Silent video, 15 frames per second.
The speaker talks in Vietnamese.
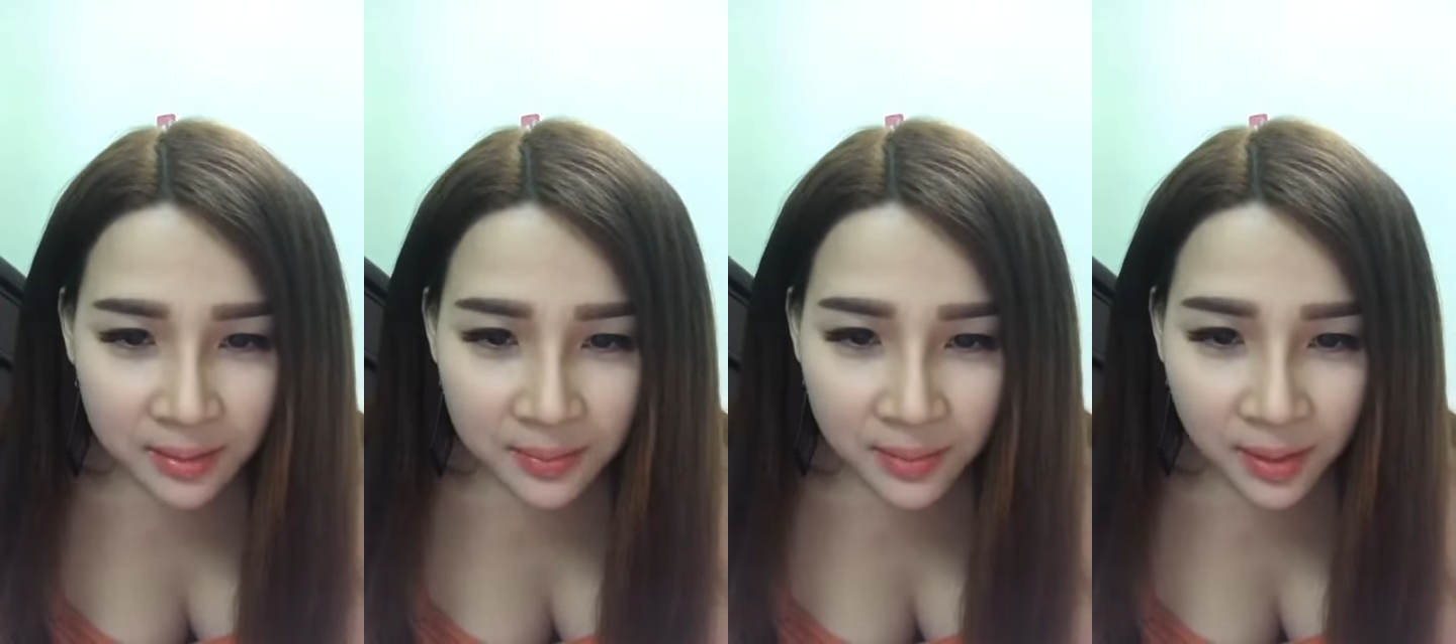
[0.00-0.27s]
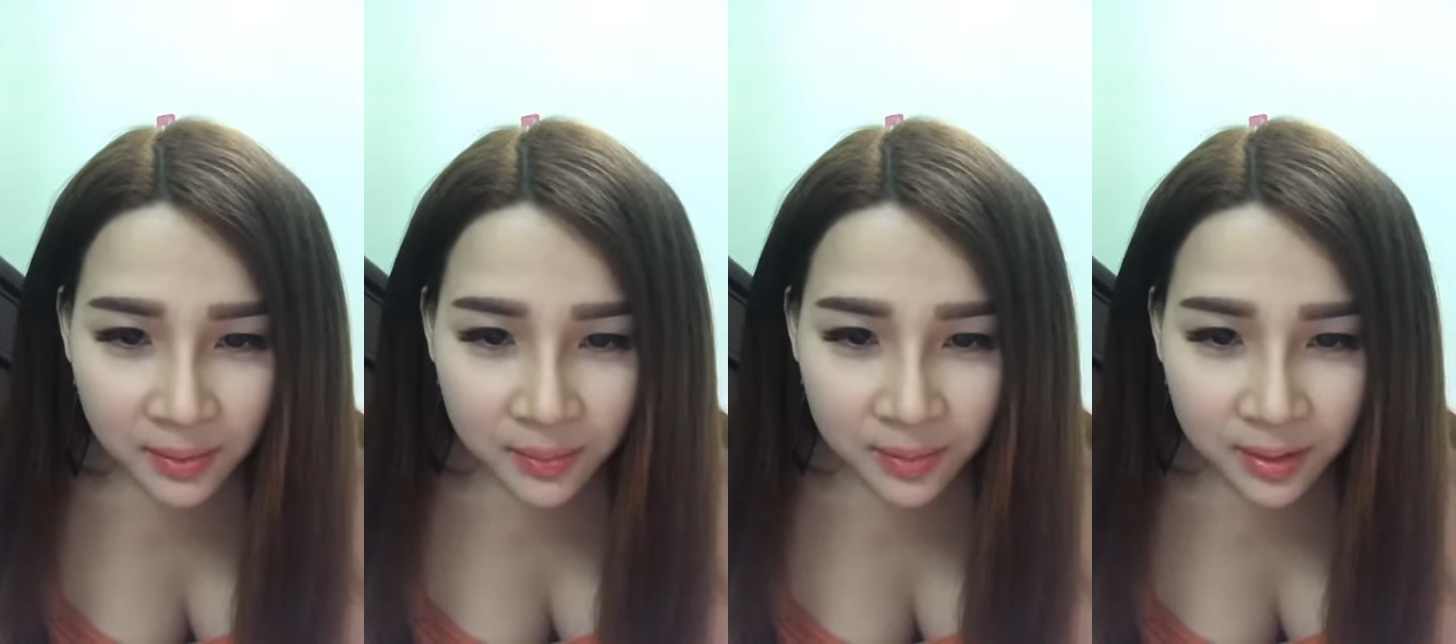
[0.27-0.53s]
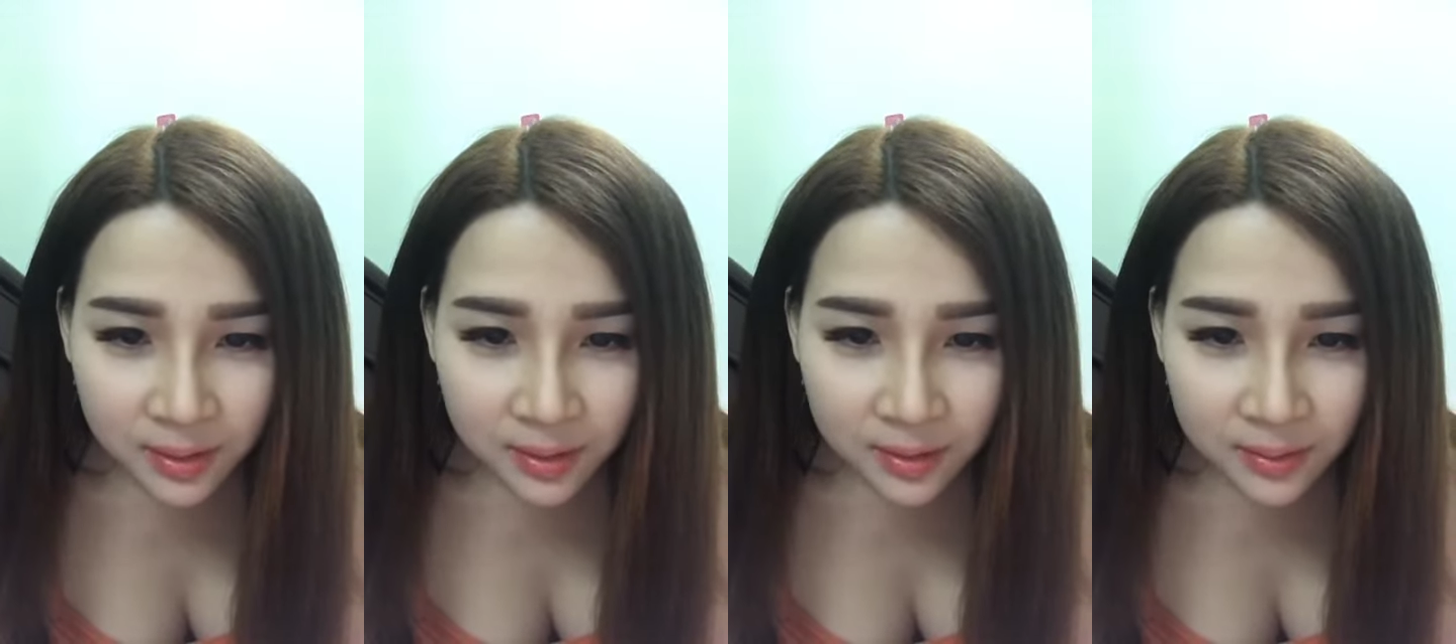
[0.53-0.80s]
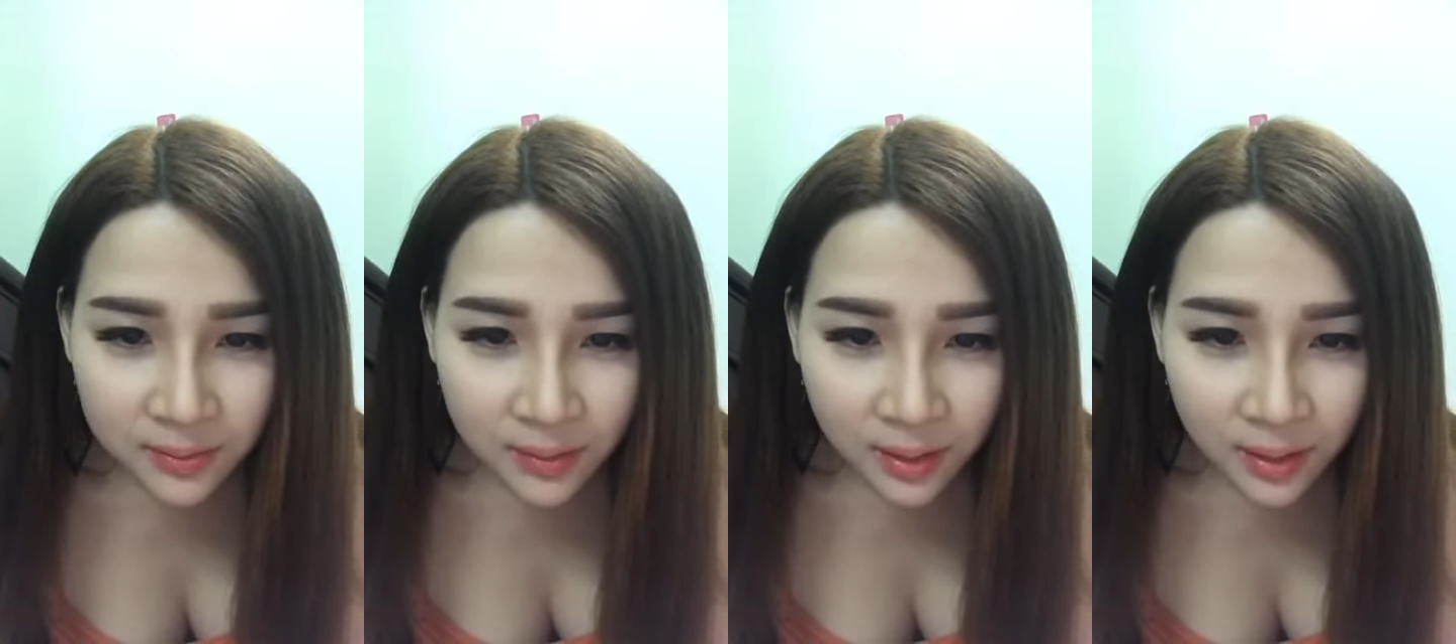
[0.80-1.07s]
bong nhưng
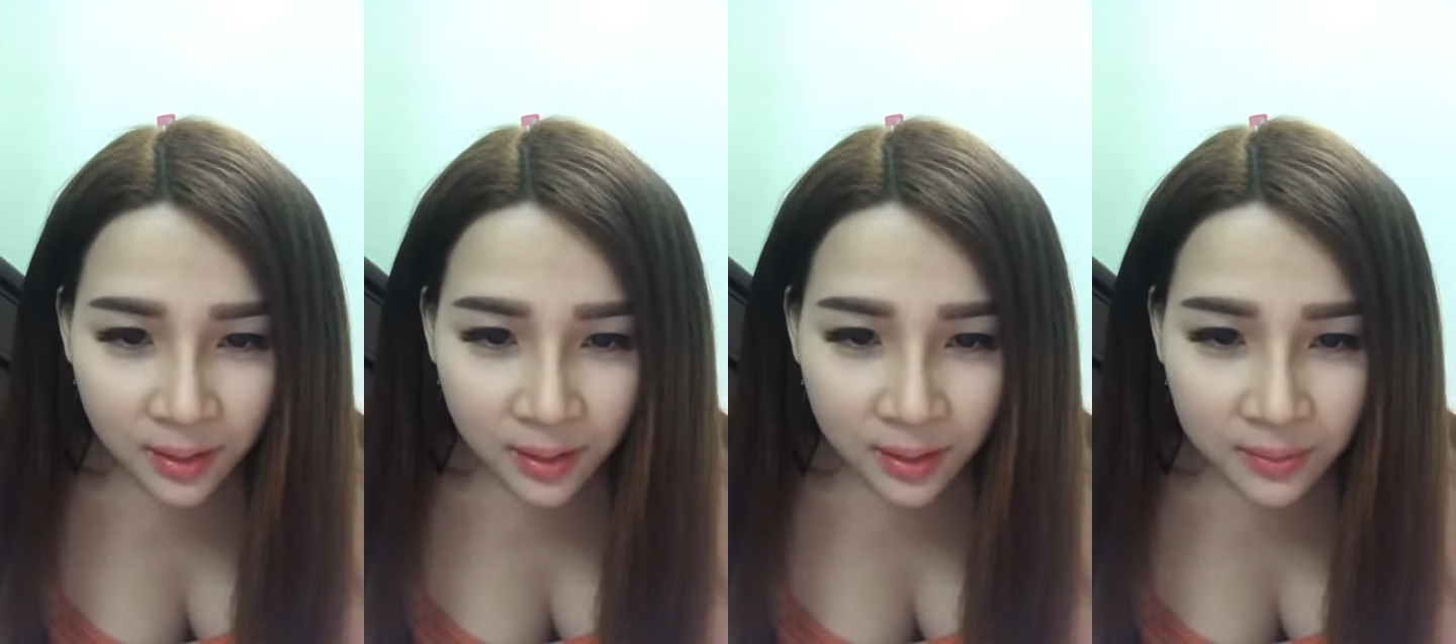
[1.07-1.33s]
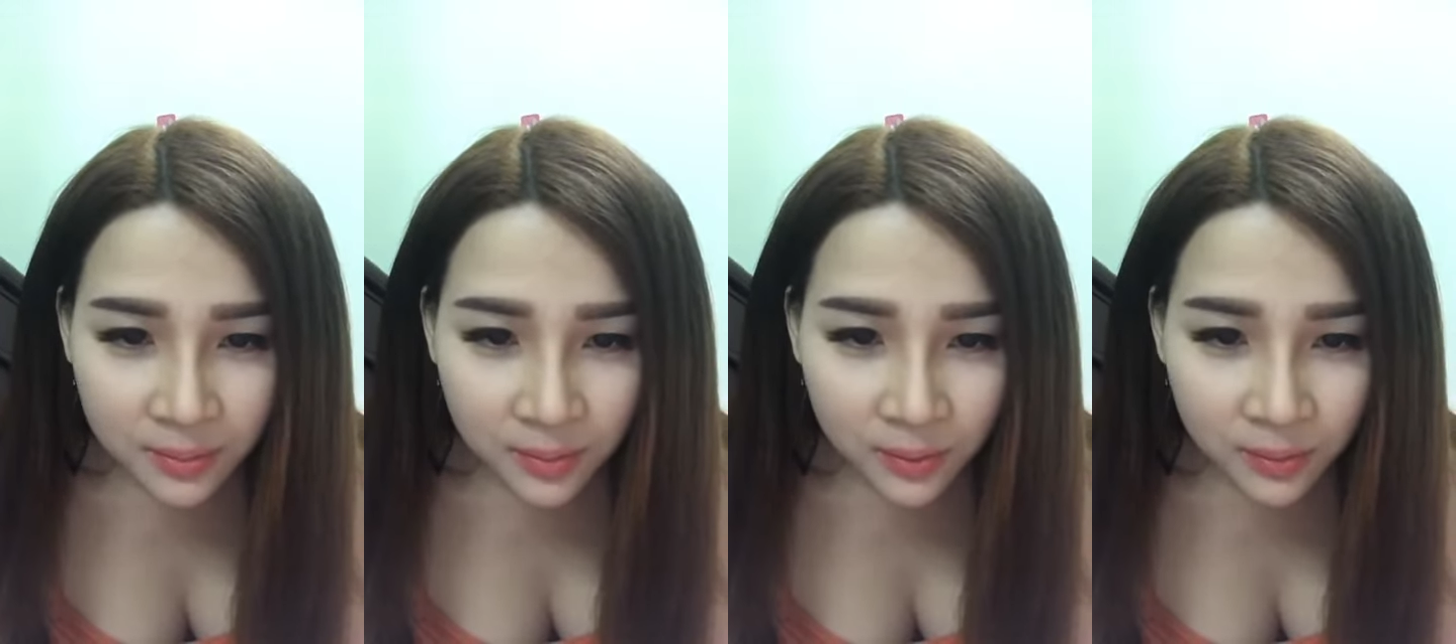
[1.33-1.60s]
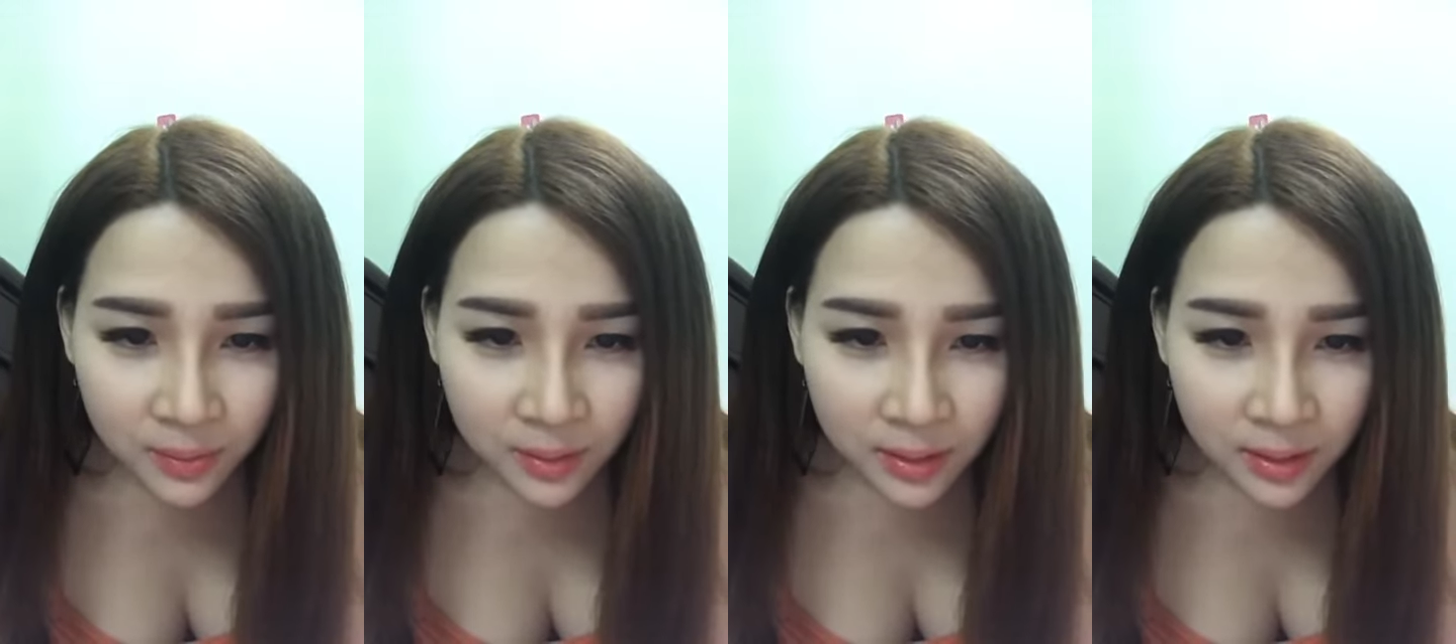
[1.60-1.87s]
vẫn còn mụn,